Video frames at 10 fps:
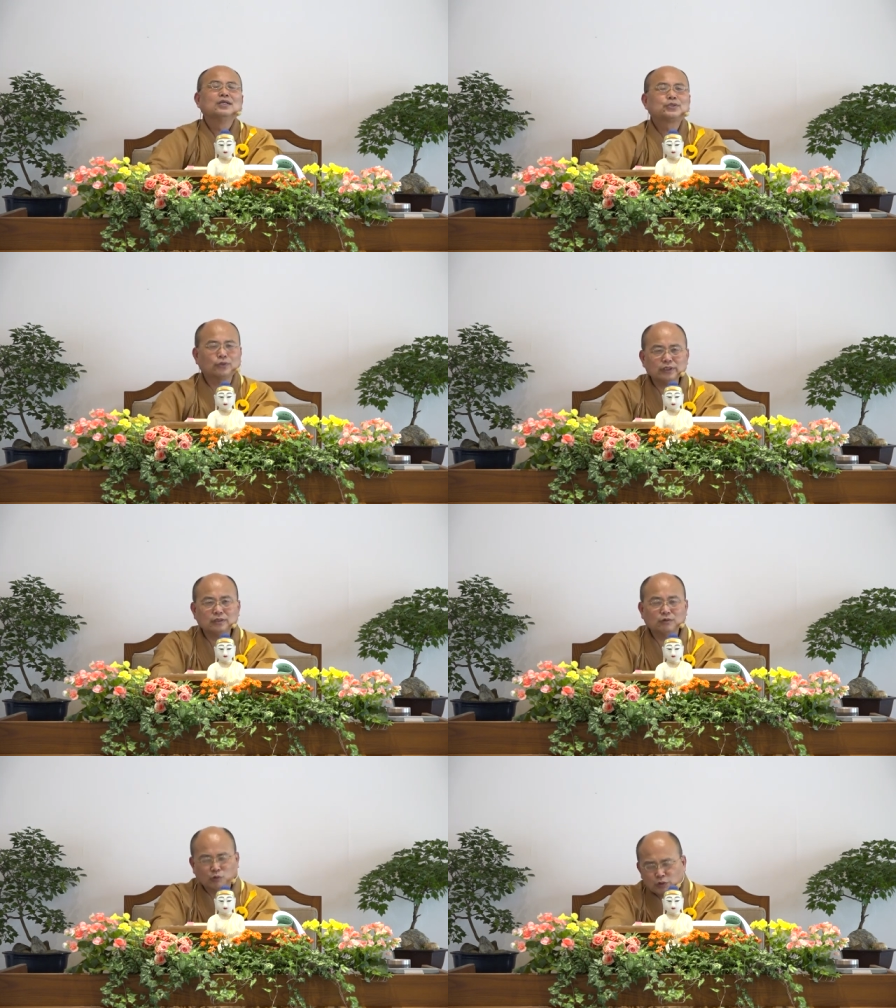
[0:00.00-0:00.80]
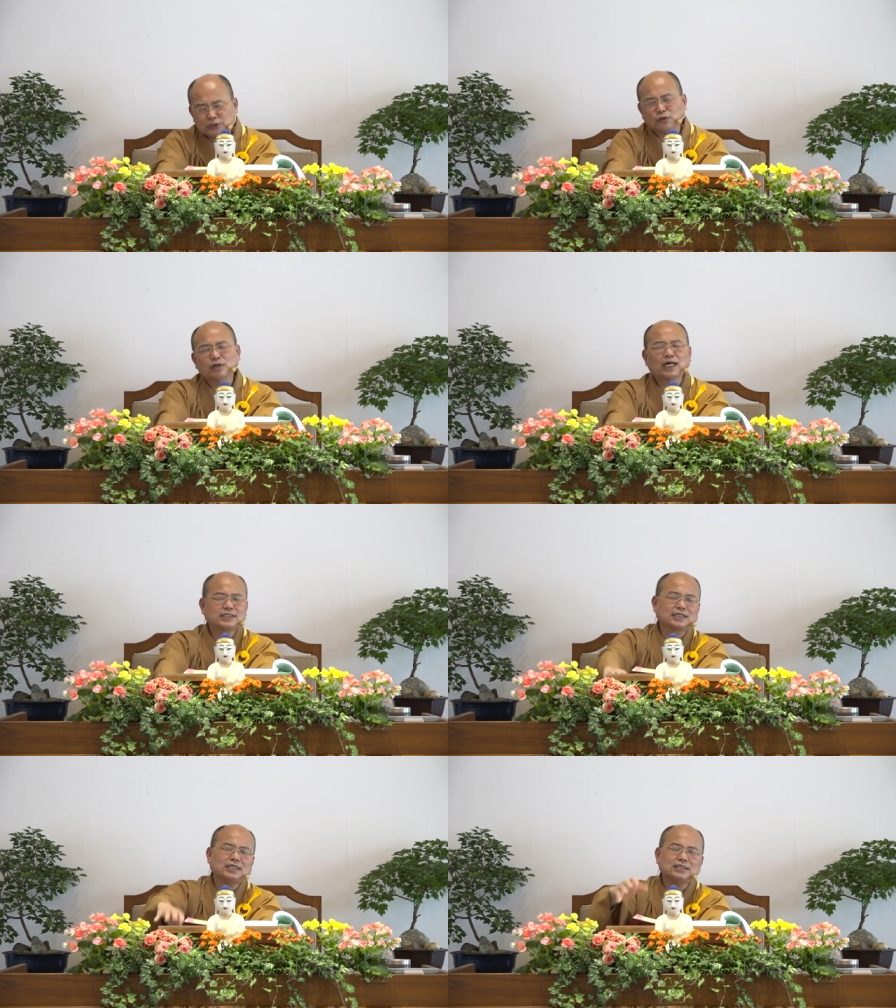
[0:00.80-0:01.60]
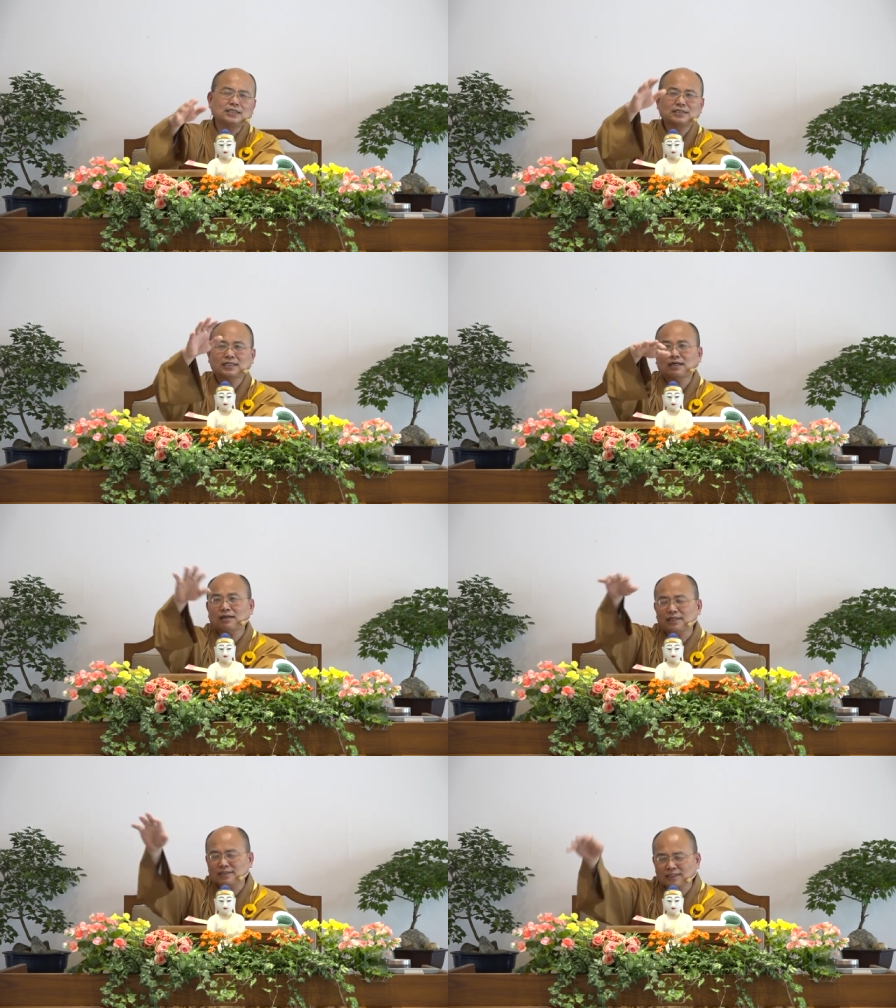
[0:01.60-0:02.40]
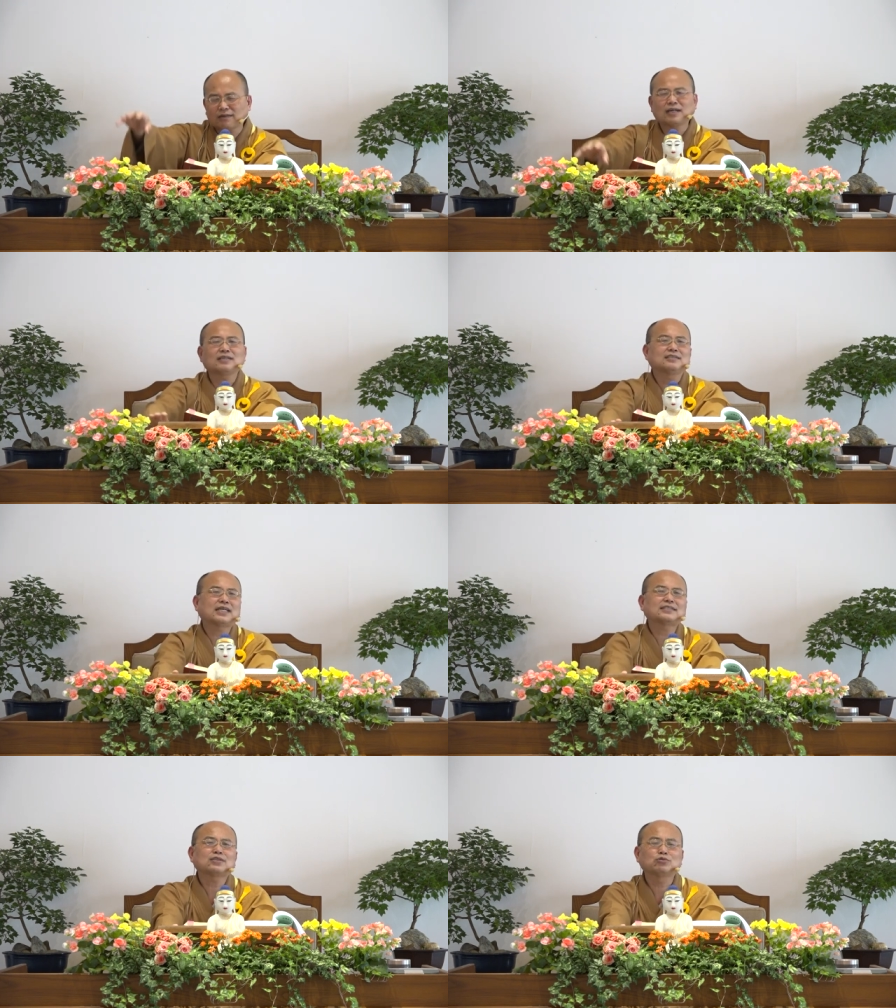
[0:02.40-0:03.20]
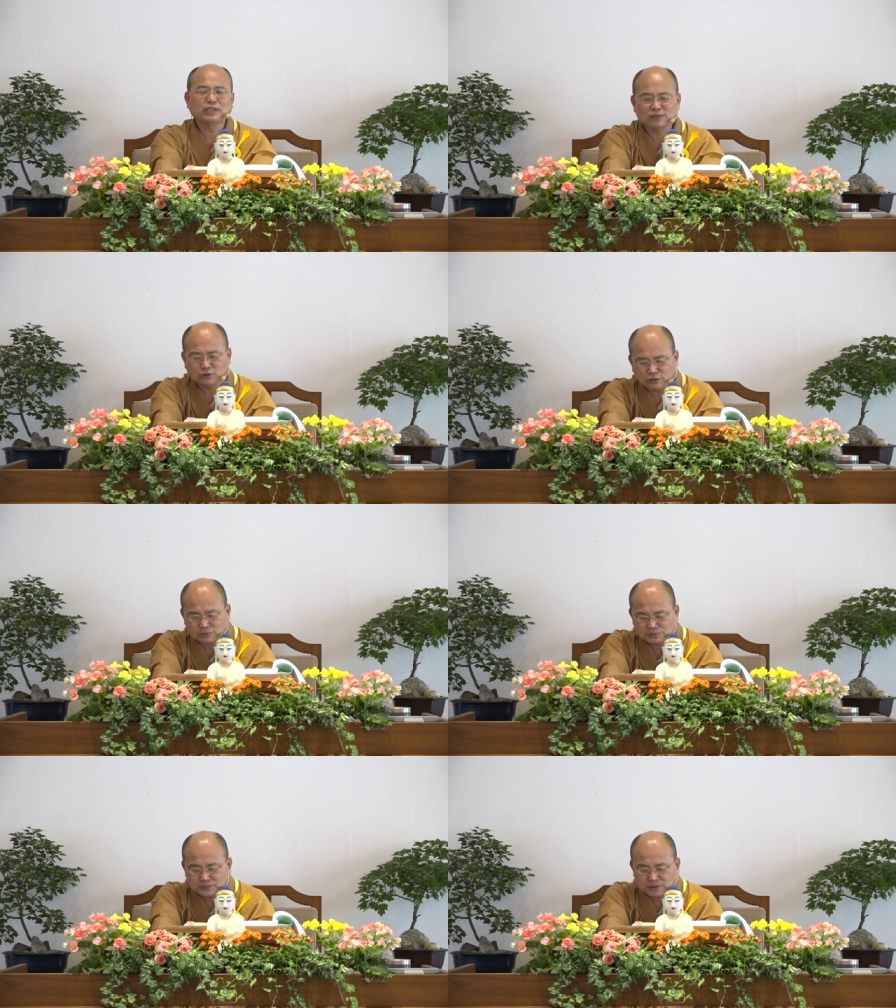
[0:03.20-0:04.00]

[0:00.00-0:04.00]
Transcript: 所以我会说啊，这个弟子生到哪里，生到哪里，在家出家都有。